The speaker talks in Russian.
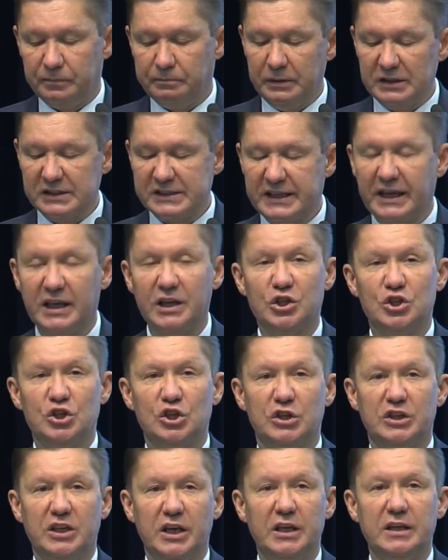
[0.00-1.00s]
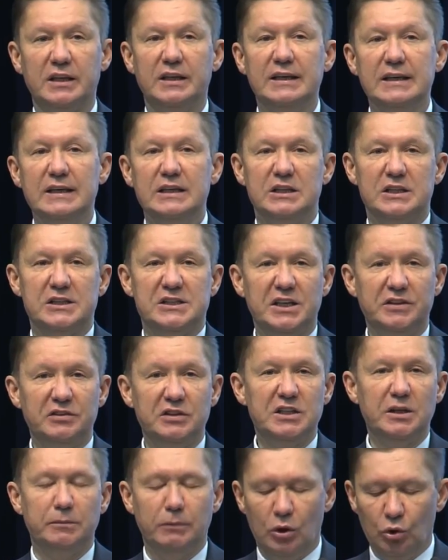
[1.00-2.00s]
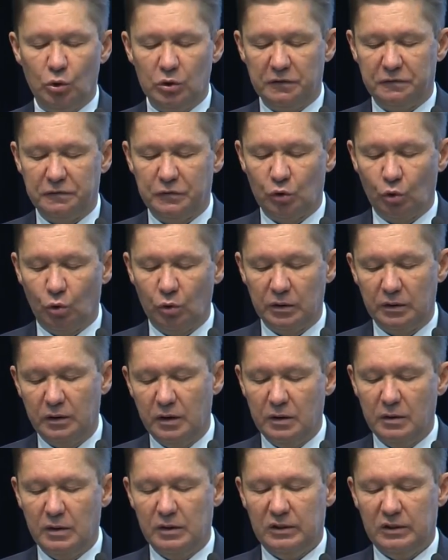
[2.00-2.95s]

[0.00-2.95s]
по настоящий день из 9 миллионов тонн